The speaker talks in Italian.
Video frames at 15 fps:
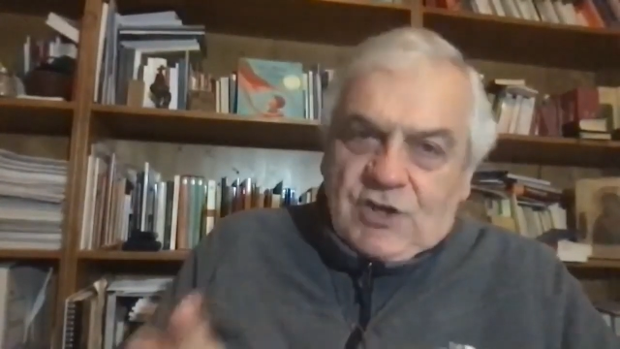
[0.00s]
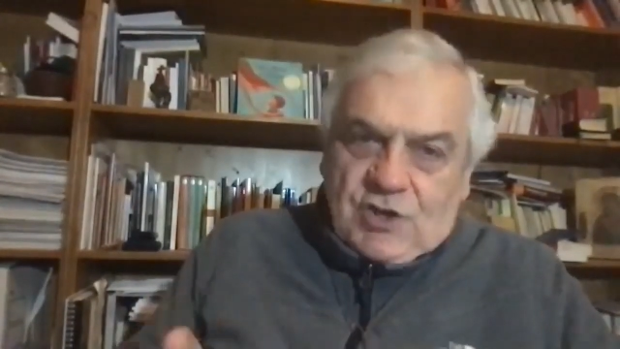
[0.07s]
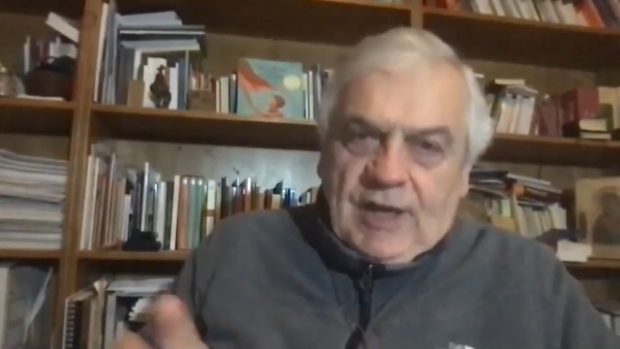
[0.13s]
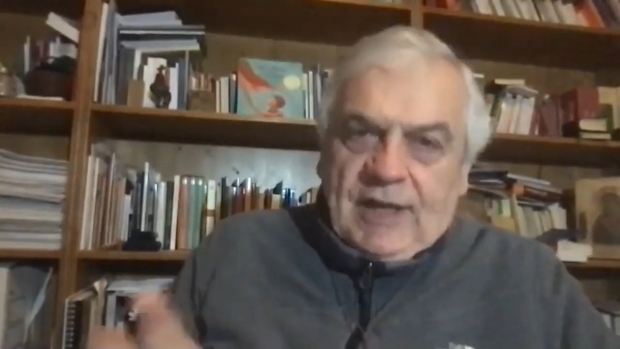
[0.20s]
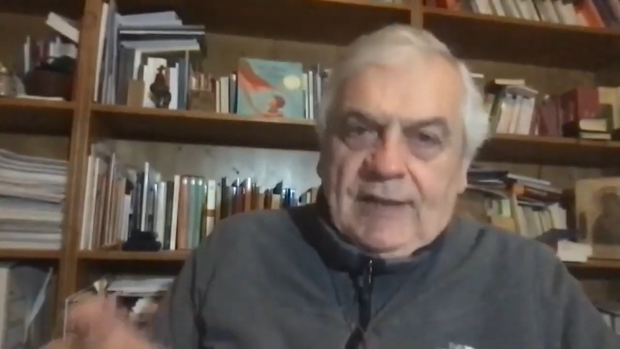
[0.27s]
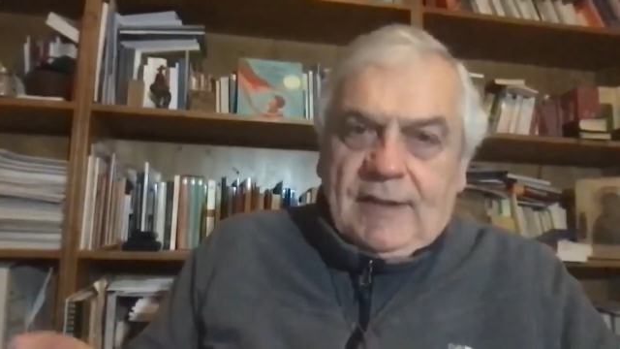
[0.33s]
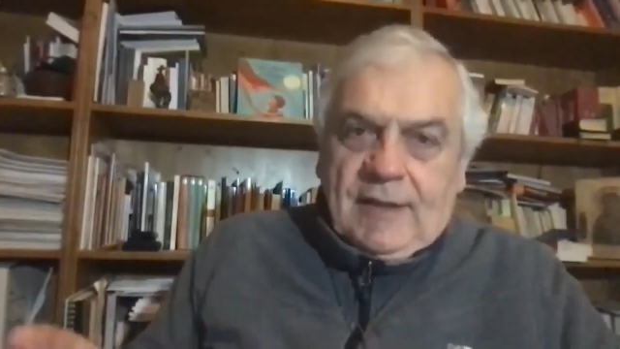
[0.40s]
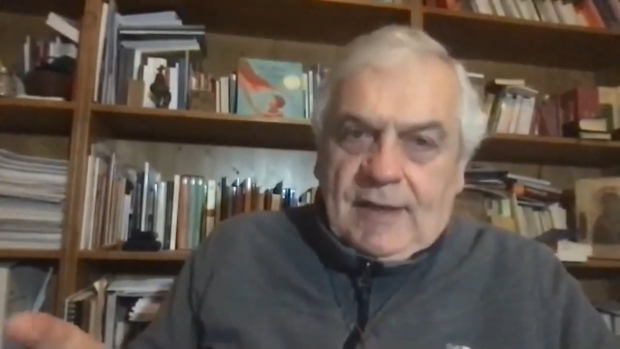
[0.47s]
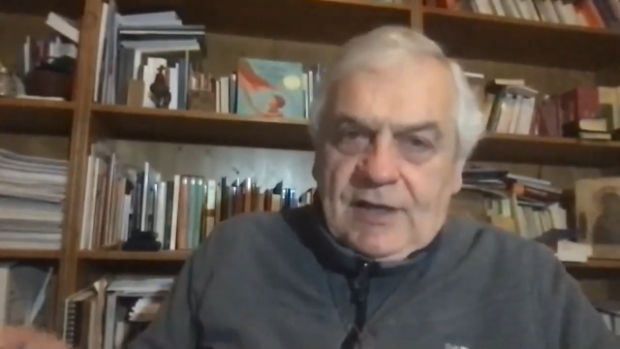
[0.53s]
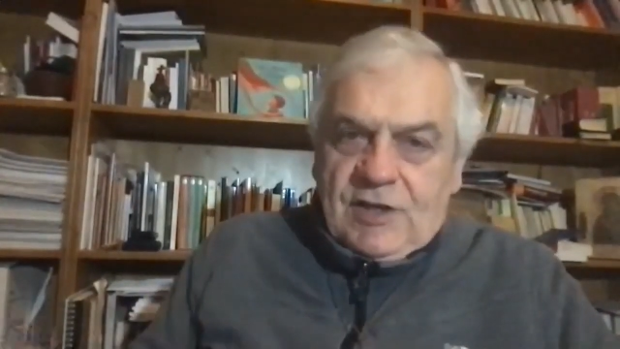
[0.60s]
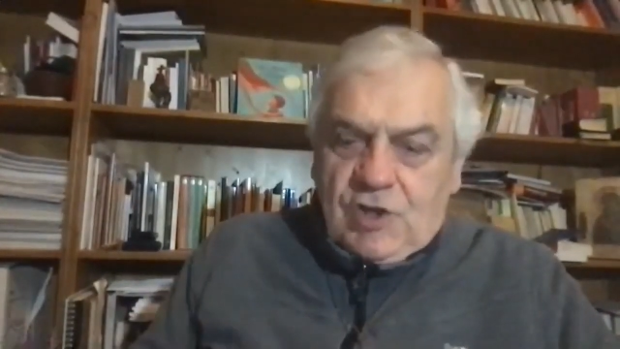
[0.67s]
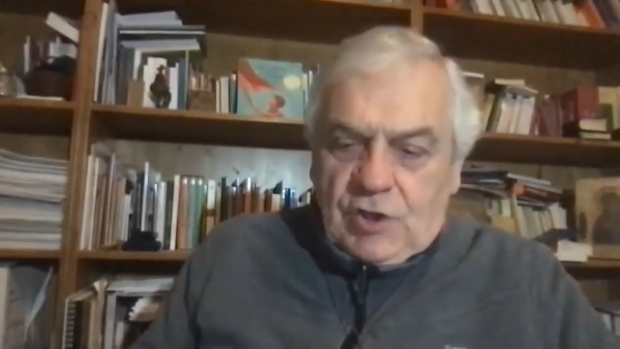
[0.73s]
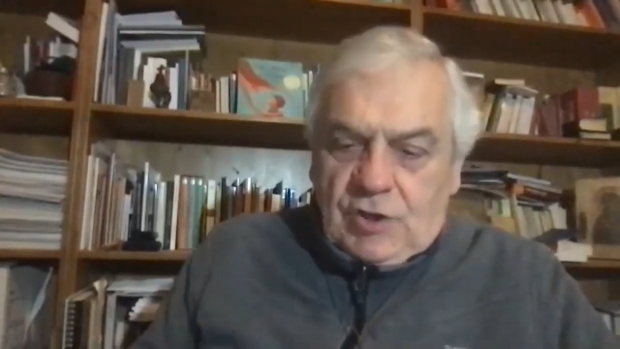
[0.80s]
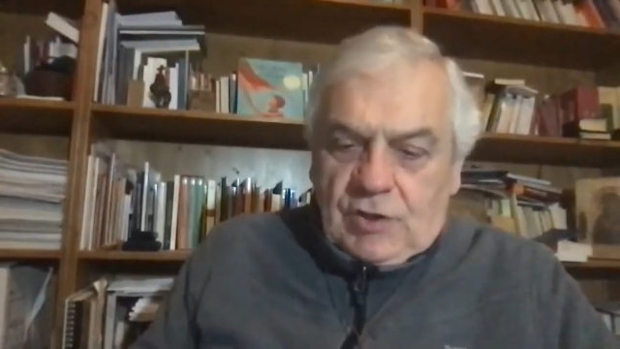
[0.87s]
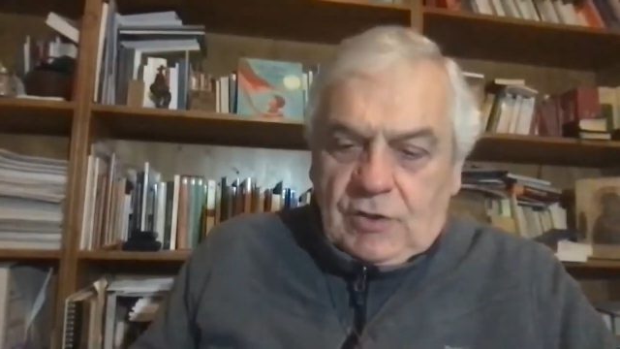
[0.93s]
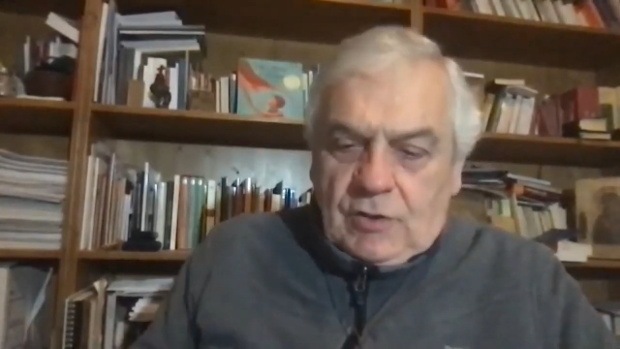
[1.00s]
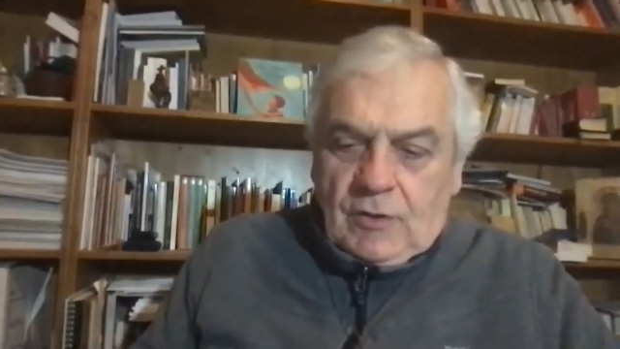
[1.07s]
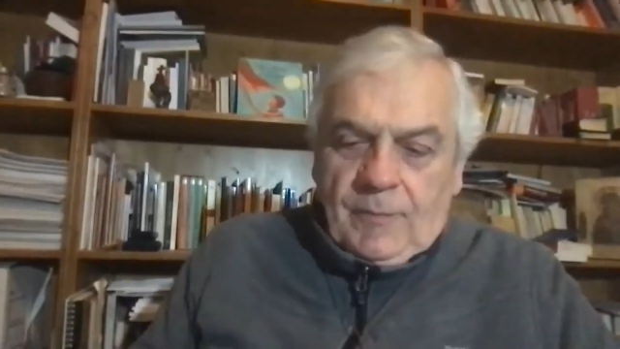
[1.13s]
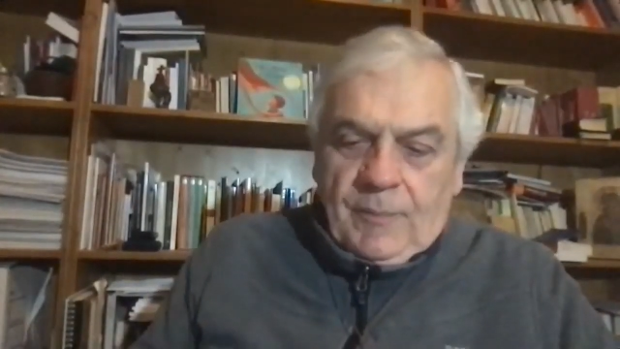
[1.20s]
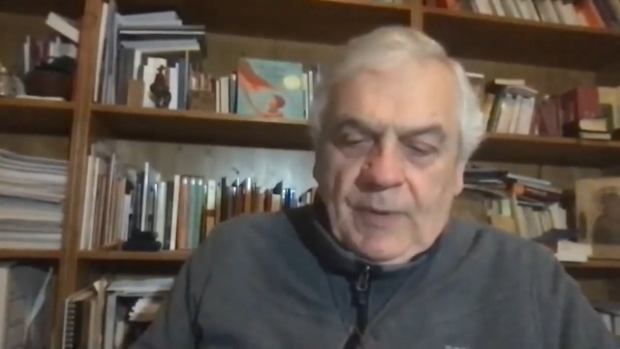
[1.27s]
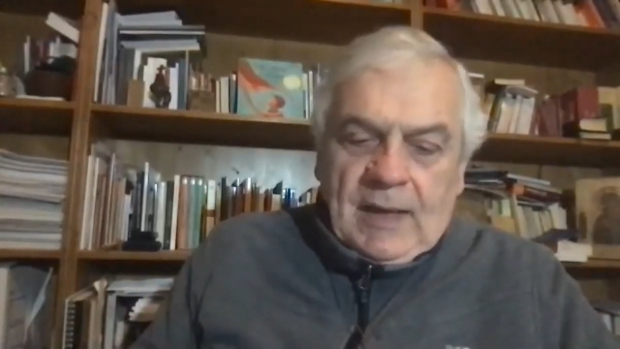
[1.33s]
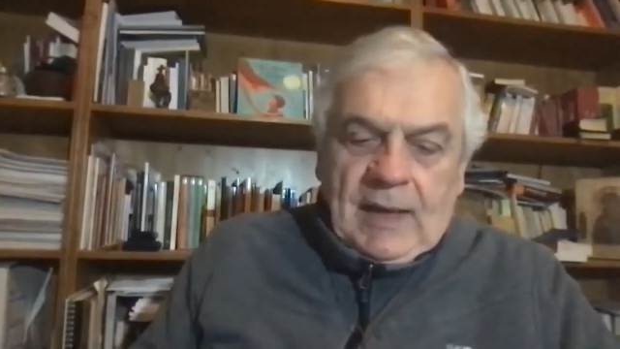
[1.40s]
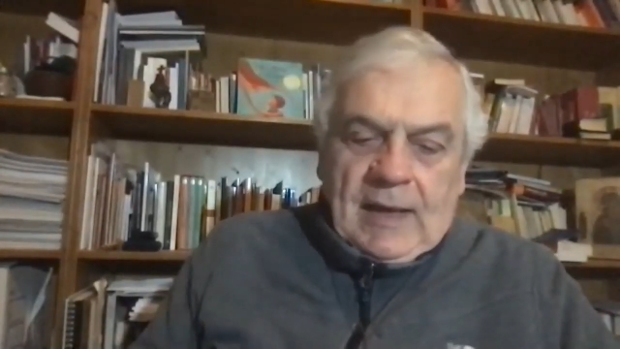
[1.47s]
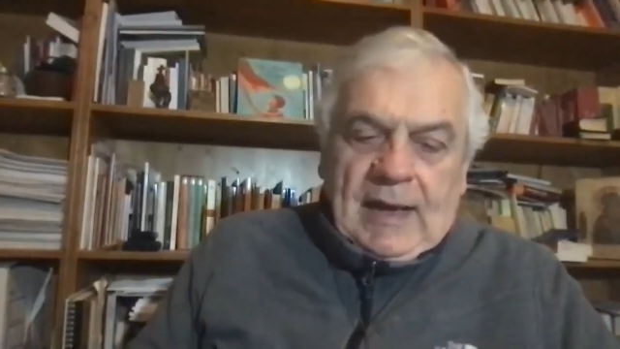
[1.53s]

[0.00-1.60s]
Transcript: scende in Egitto